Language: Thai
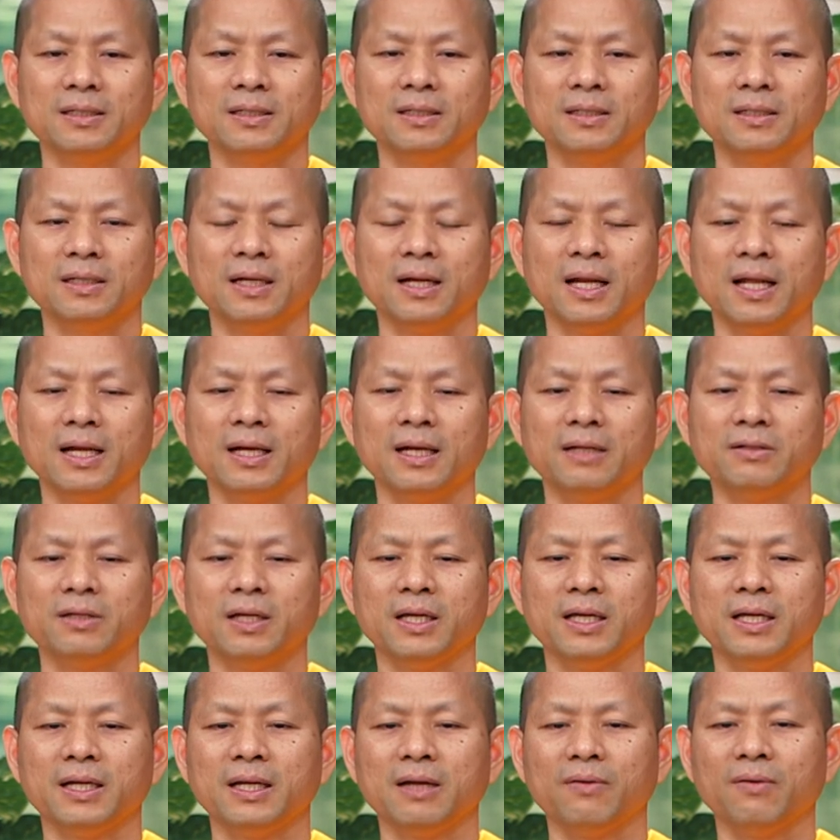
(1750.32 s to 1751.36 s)
ดังนั้นเราจะ
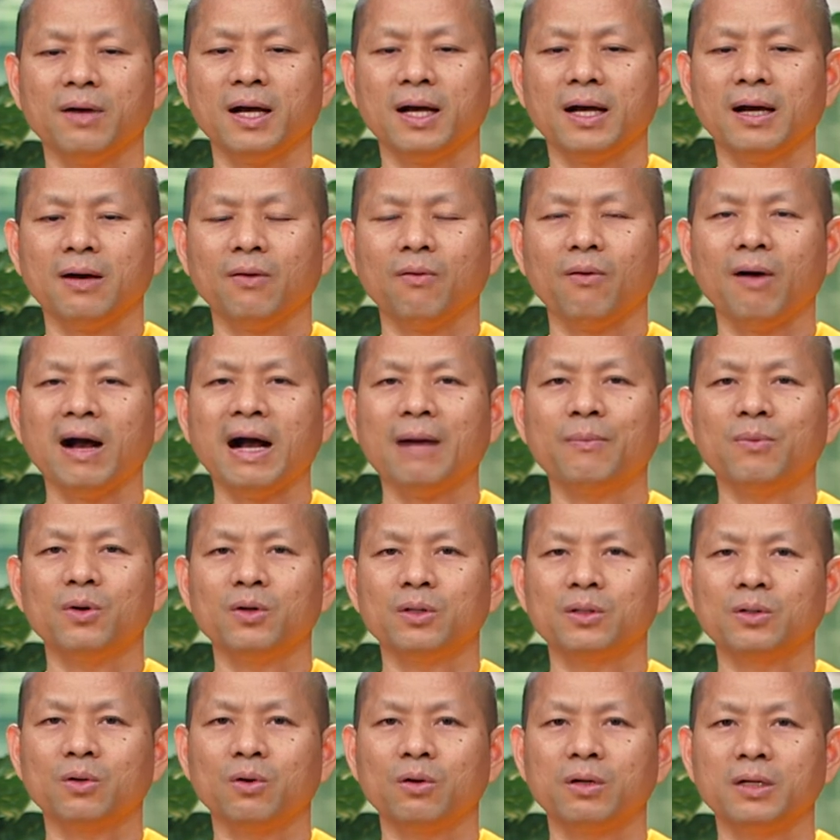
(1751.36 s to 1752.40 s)
เห็นได้ว่าความอด
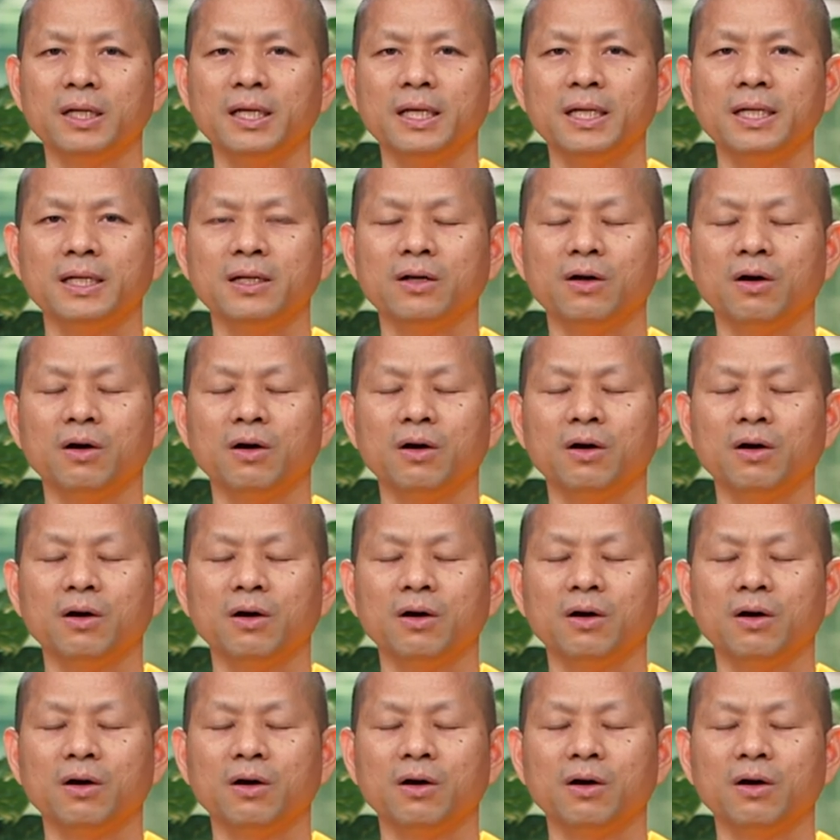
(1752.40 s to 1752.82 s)
ทนนี้